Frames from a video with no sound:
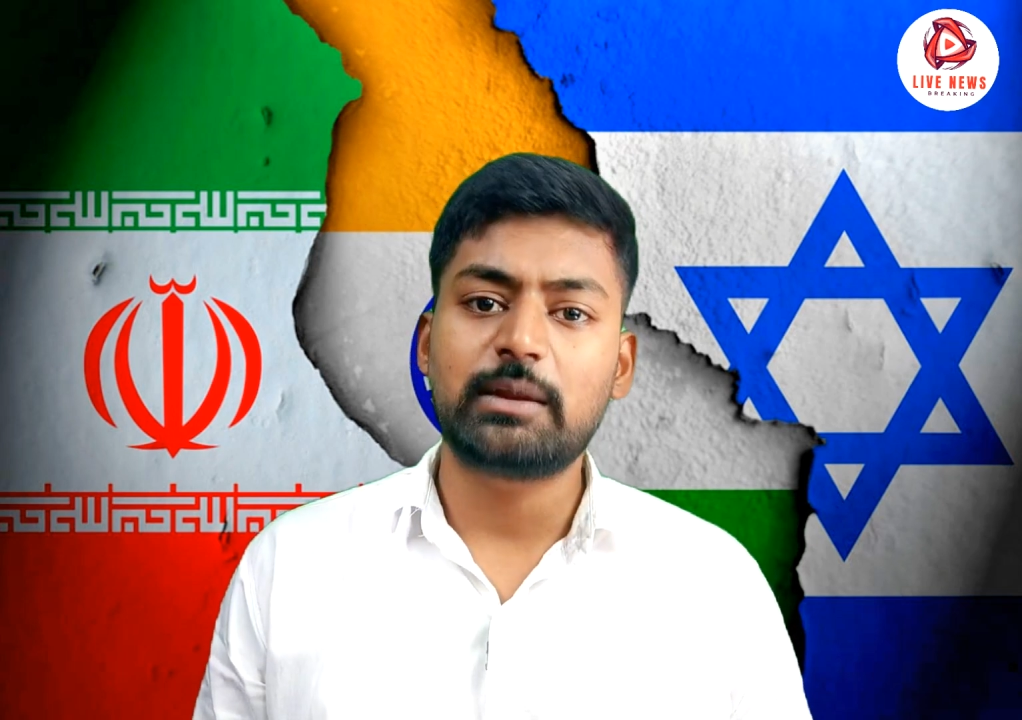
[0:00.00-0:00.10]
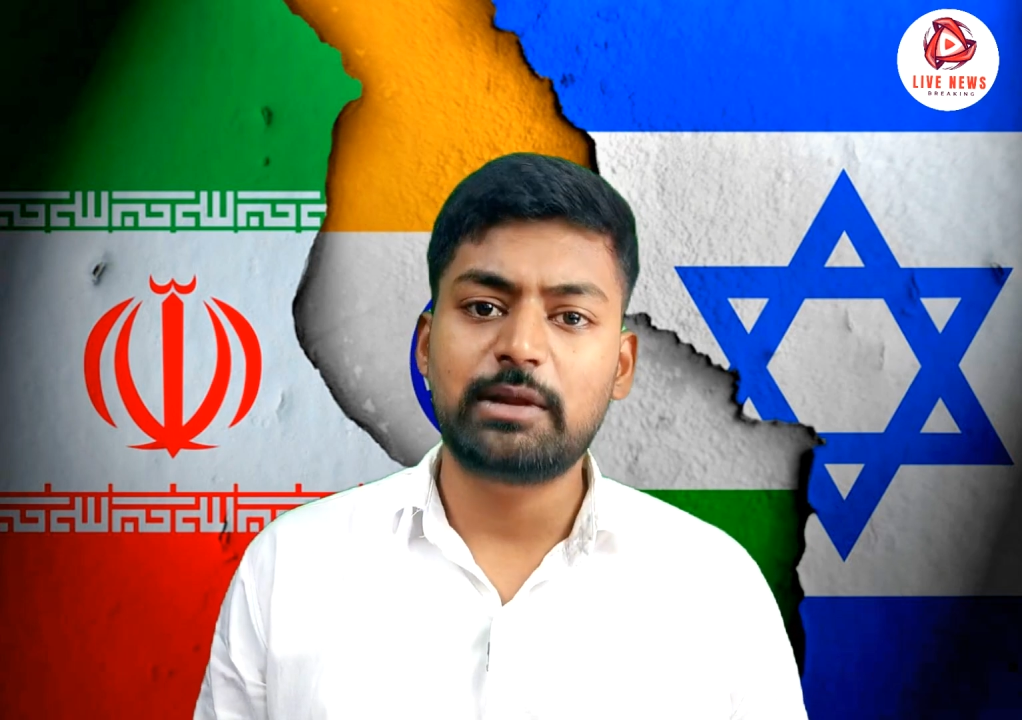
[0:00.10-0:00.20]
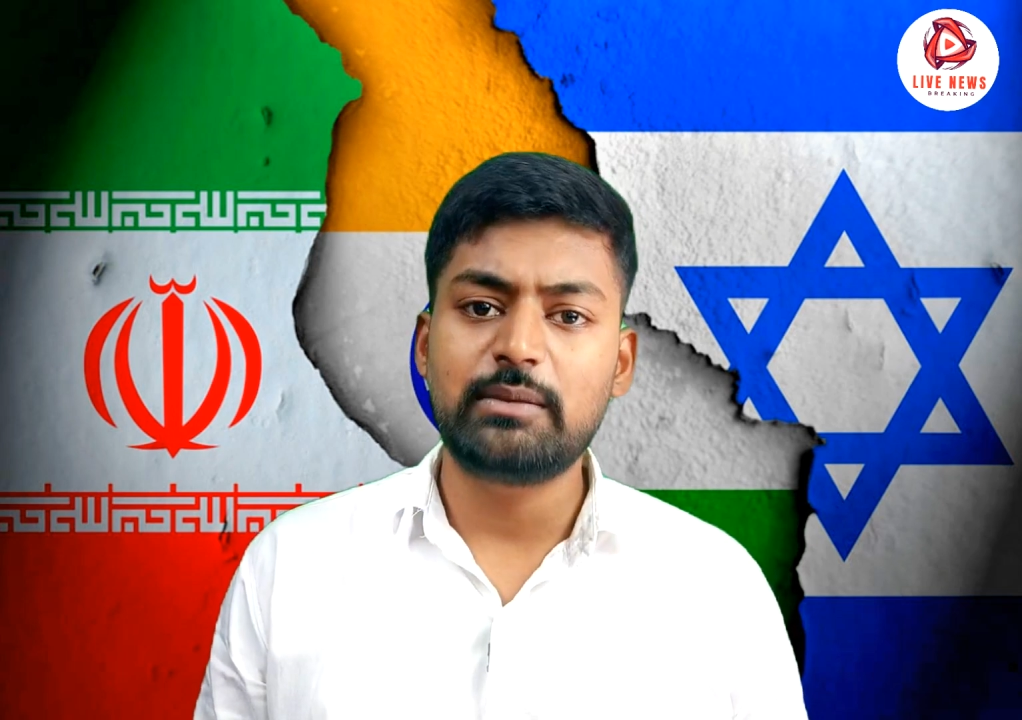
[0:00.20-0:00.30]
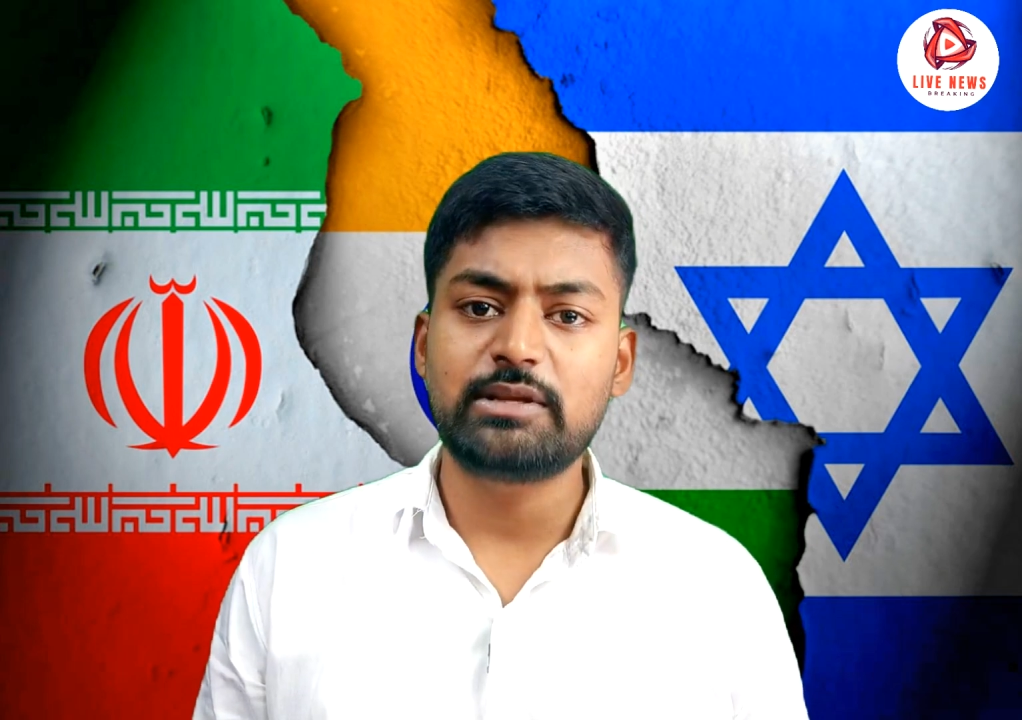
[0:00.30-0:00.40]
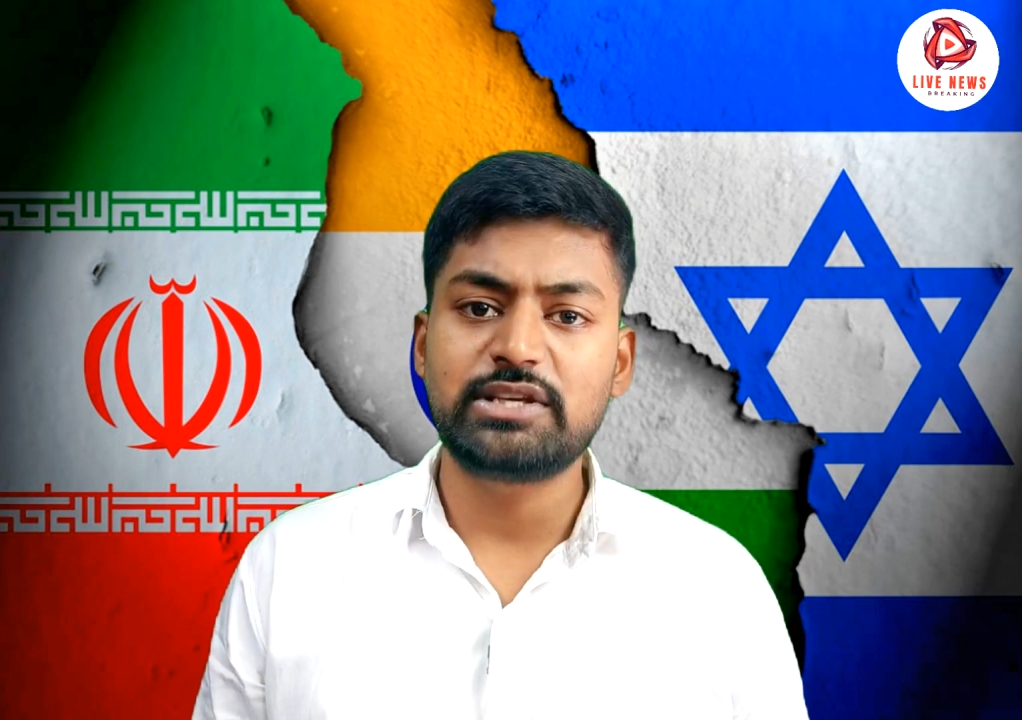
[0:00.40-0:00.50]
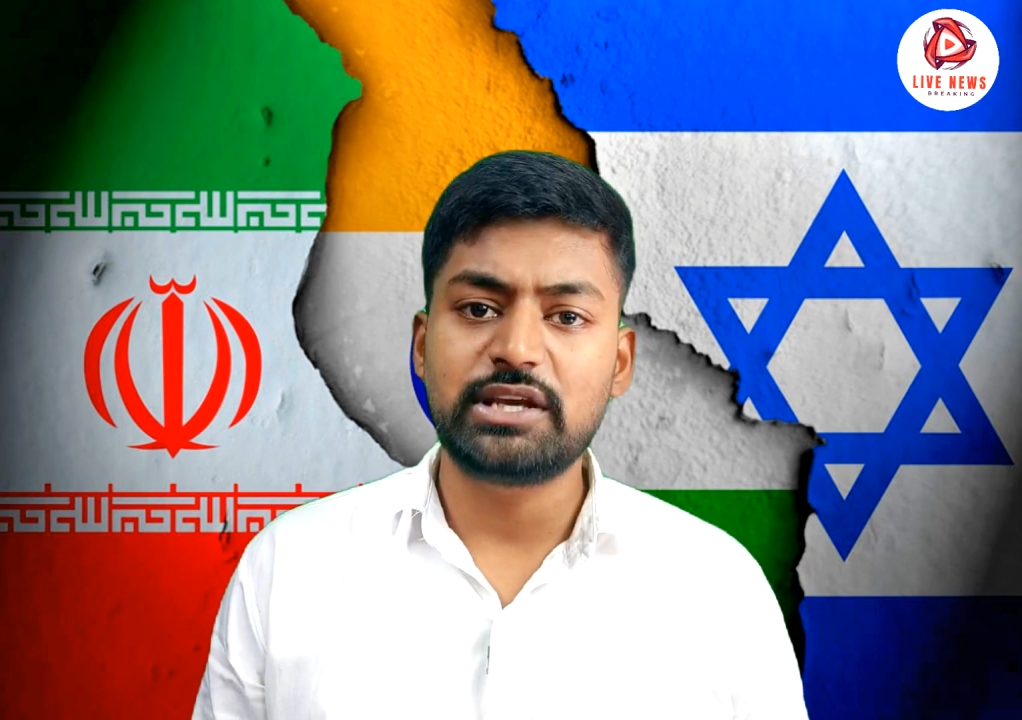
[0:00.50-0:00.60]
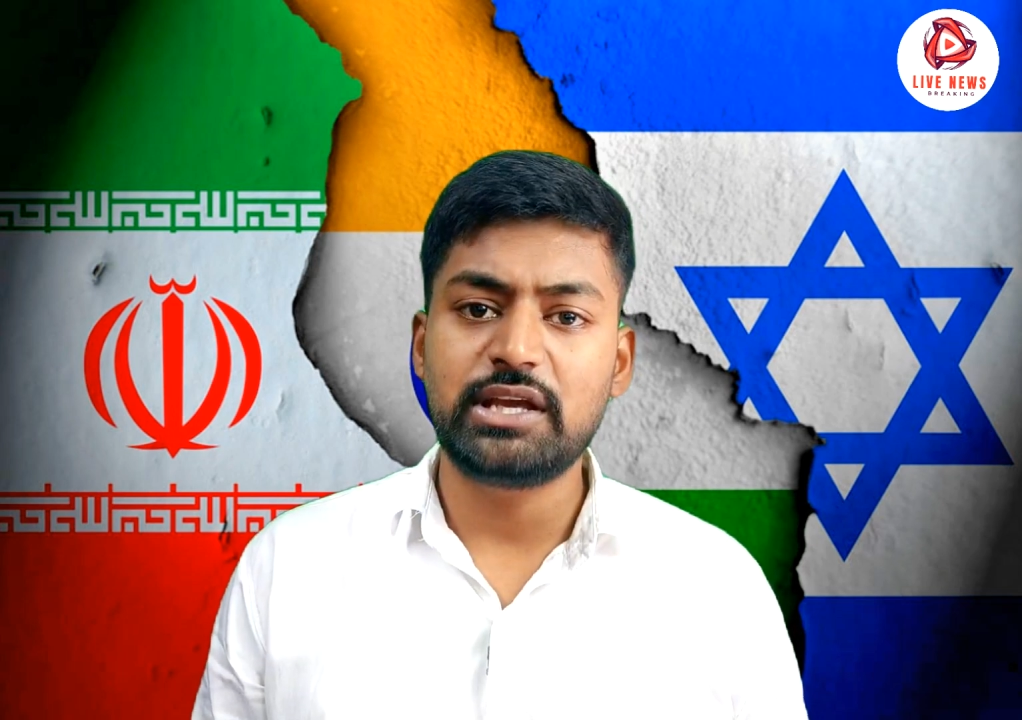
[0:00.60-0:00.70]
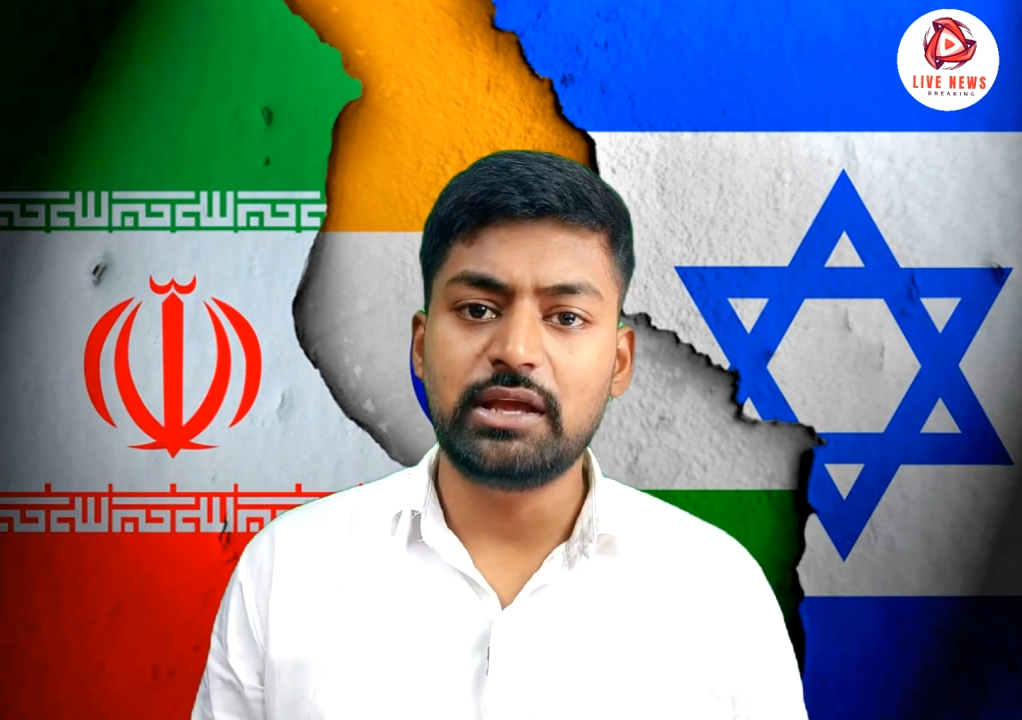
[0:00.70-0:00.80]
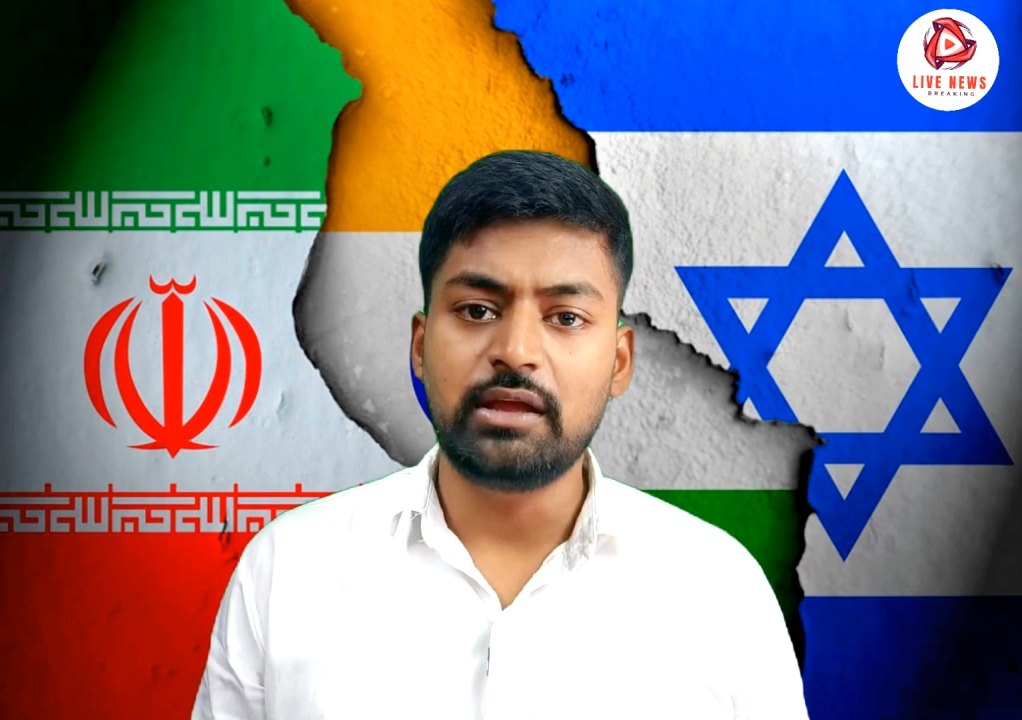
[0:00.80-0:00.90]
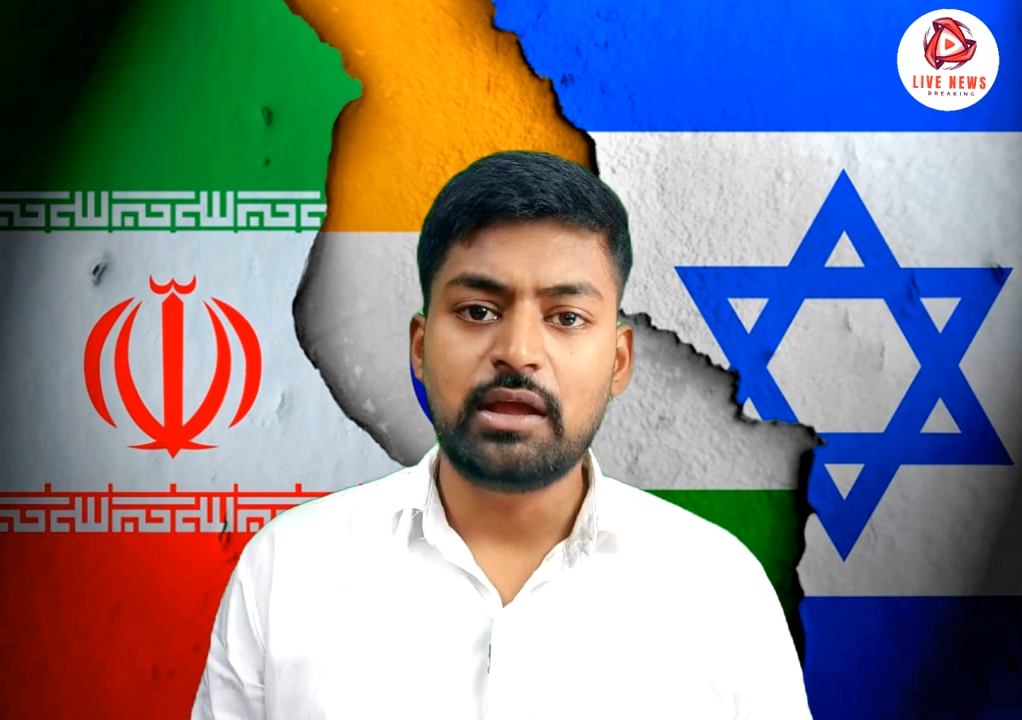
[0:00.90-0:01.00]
खलबली मचेगी